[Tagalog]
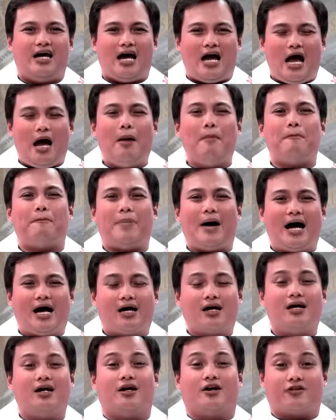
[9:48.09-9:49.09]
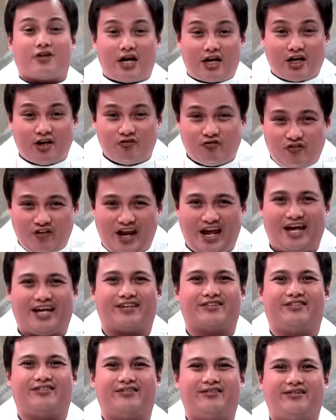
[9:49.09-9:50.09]
ang
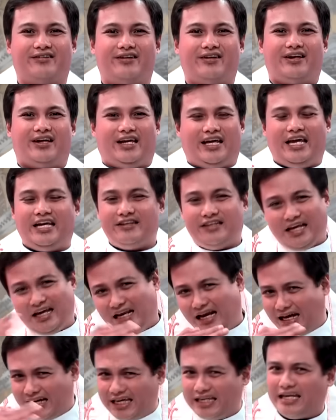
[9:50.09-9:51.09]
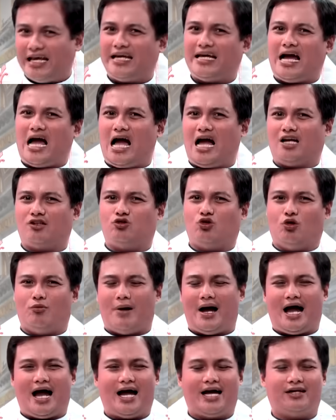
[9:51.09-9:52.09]
pagre-reflect hindi lang hinayaan
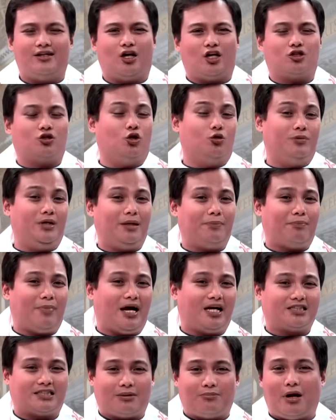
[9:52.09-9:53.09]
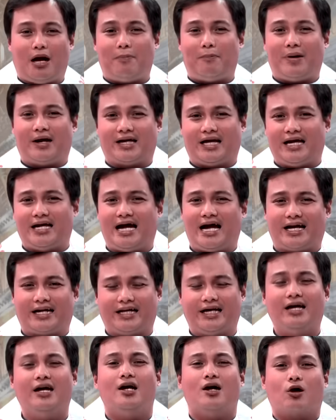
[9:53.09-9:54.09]
dumaan at lumipas sa mga
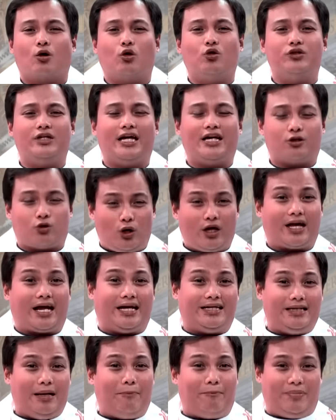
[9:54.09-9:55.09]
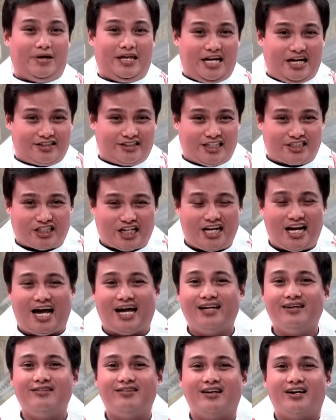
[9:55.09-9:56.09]
pangyayari, kundi ito'y kanyang
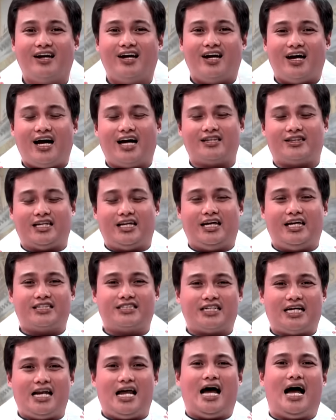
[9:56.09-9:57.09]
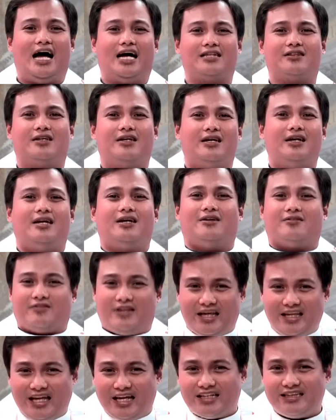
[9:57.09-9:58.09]
pinagdasalan at igit sa lahat,
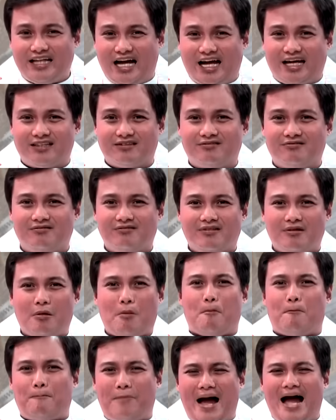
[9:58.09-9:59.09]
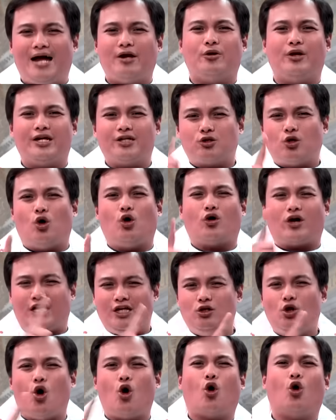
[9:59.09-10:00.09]
tinignan paano ito
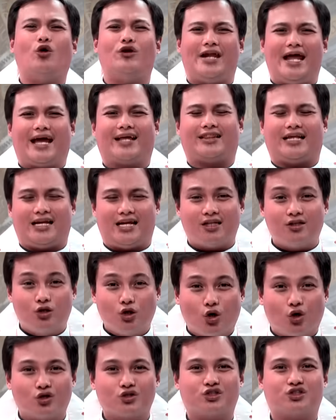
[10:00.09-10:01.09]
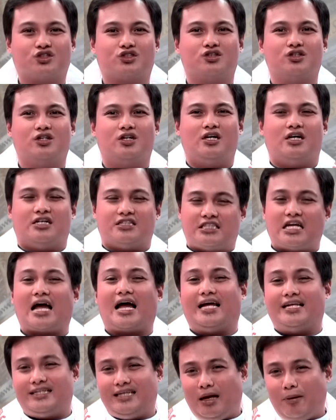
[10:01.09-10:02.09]
kinokonekta ng Diyos sa
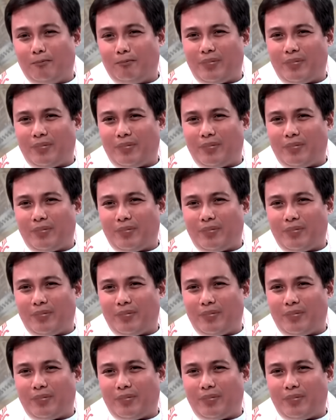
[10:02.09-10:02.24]
kanyang